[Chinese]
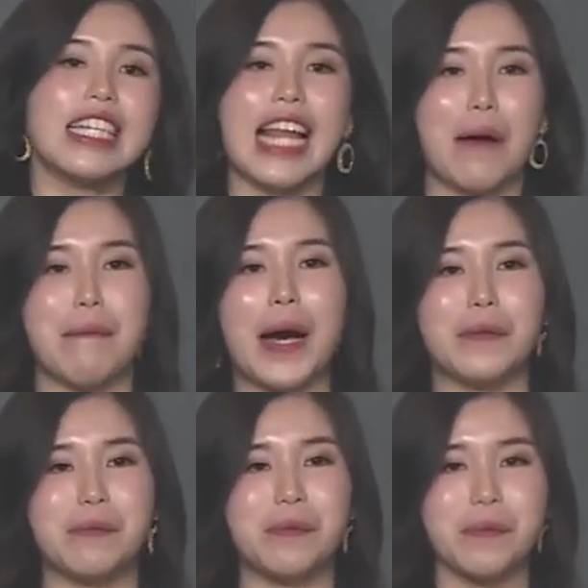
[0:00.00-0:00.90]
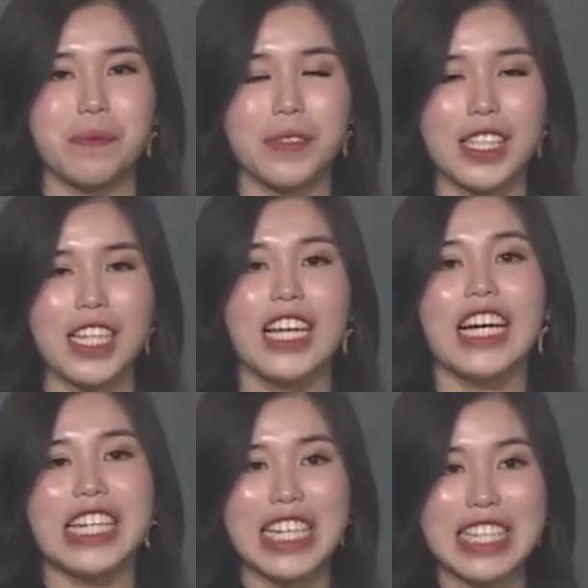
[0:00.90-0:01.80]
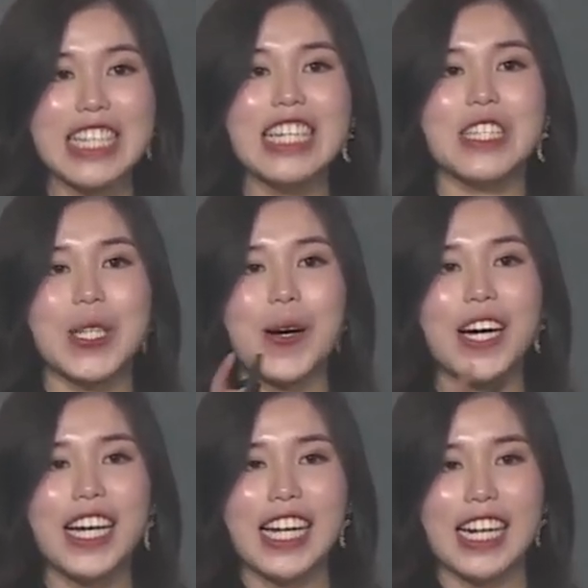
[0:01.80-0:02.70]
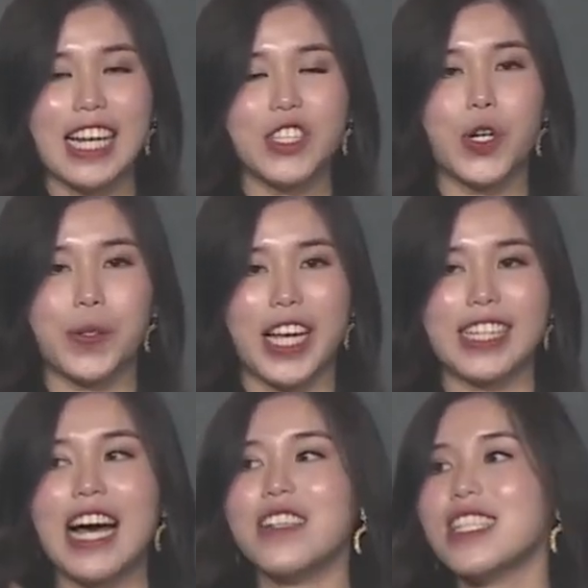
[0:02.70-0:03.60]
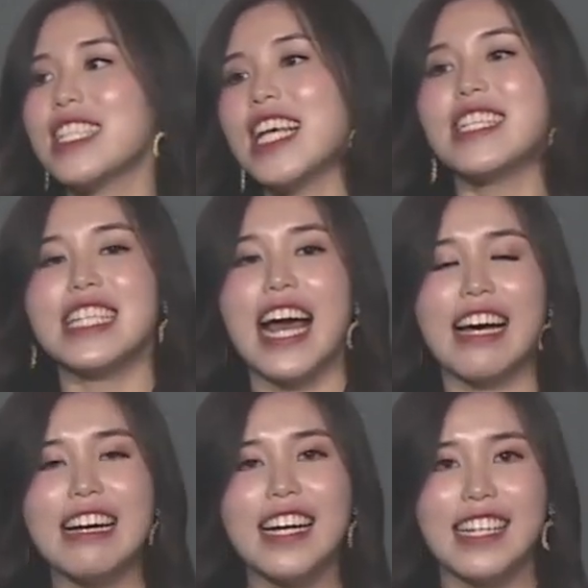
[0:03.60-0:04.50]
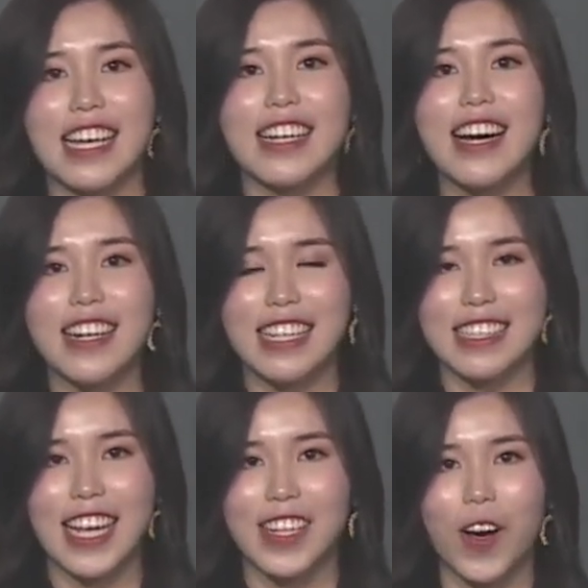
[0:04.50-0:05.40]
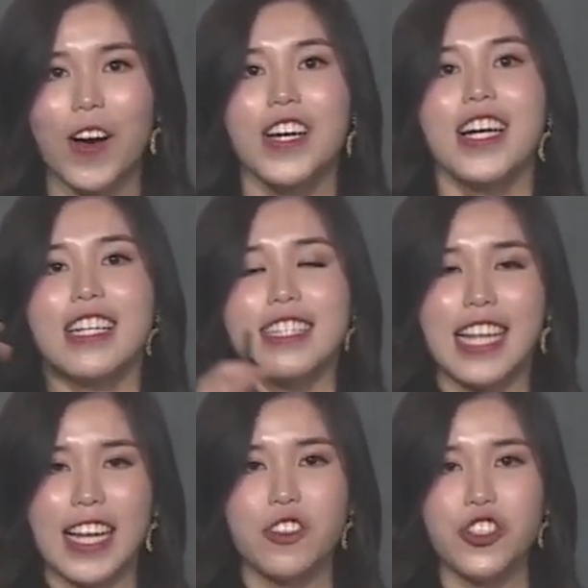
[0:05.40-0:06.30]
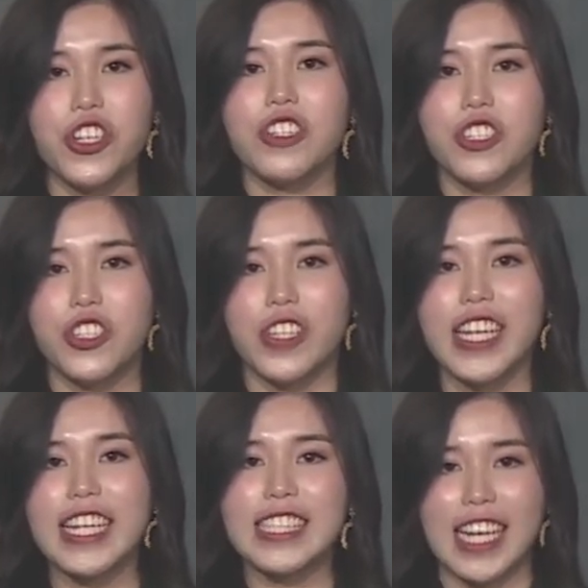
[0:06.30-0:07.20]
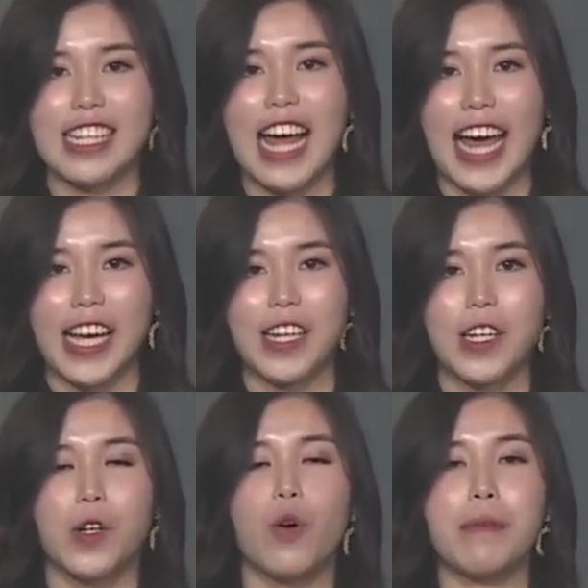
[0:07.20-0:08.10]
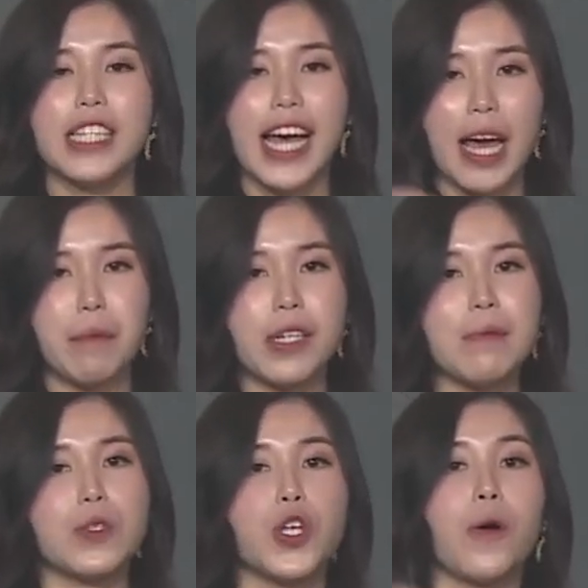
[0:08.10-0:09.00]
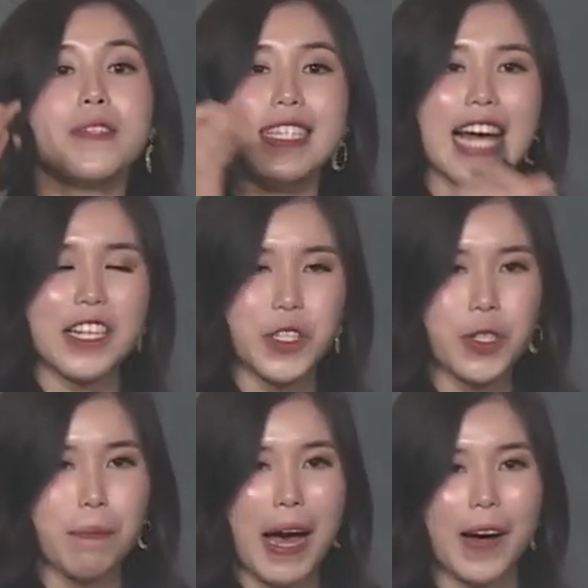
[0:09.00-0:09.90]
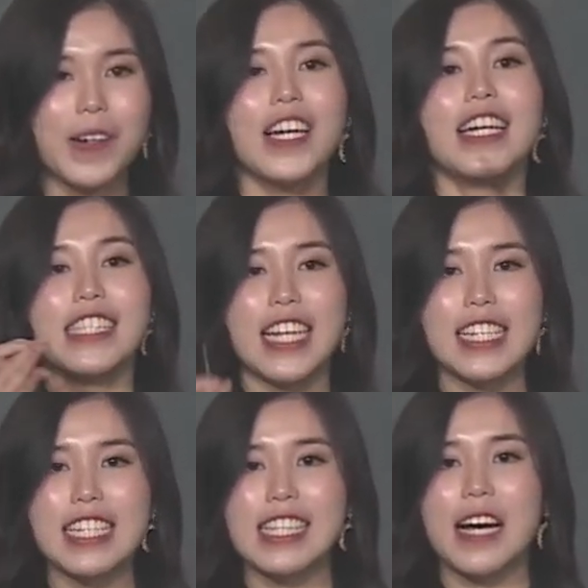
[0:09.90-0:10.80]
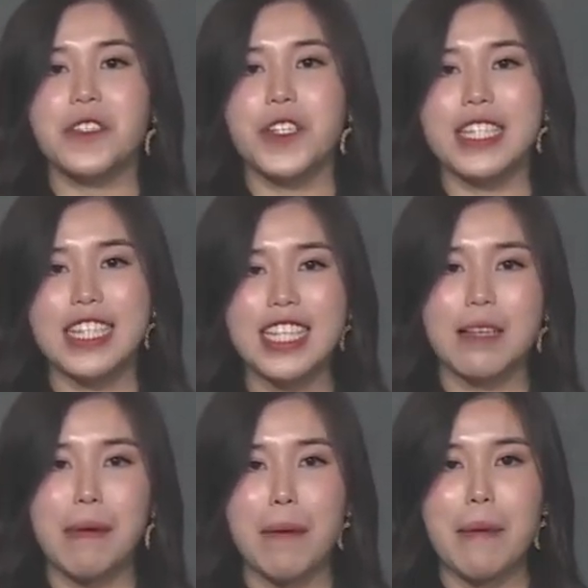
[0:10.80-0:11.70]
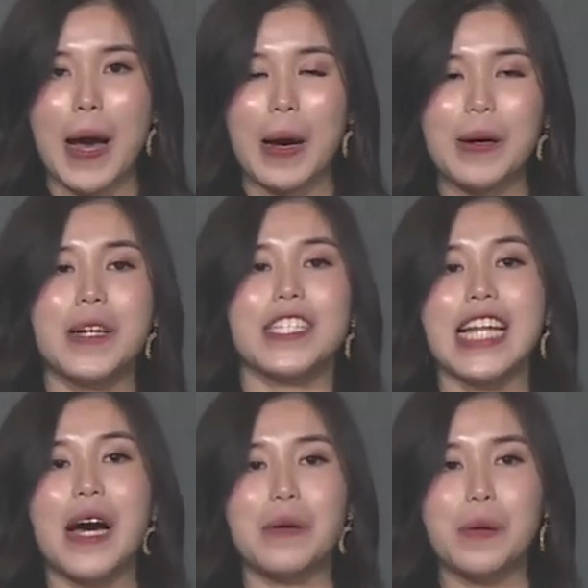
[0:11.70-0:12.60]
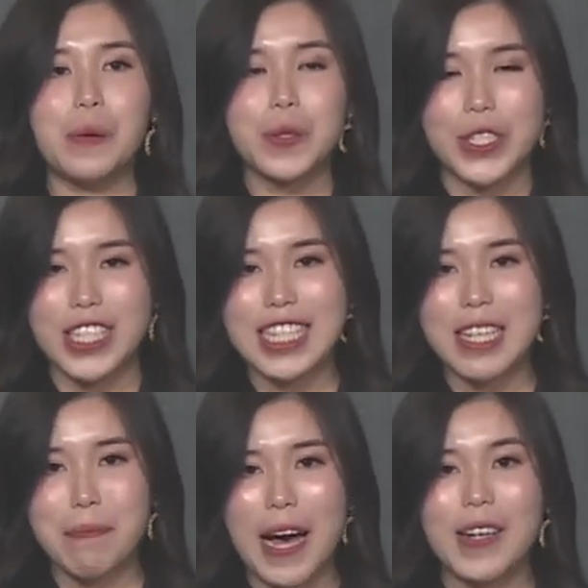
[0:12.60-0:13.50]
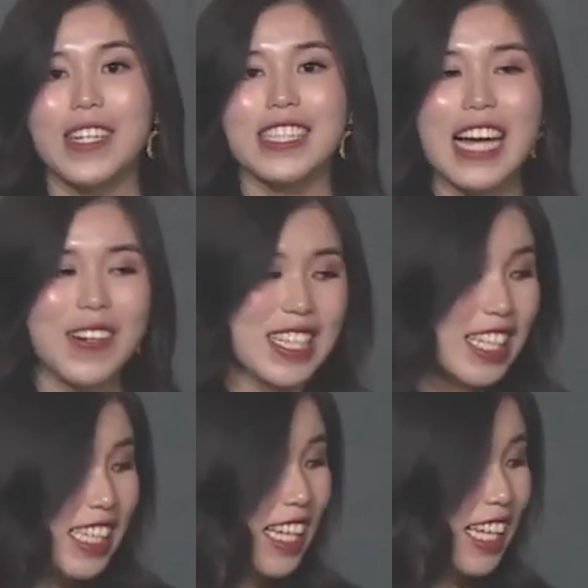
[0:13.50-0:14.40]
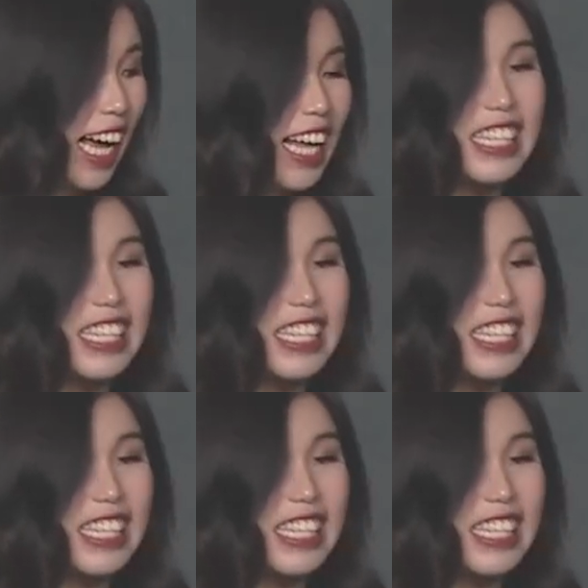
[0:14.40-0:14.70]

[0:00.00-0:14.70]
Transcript: 吃两包。可是从二零零九年到现在二零二零年哦，连续十一年来。我们的 h e m o g l o i 从三十包提升到去四十八包，到五十四包，到今天你看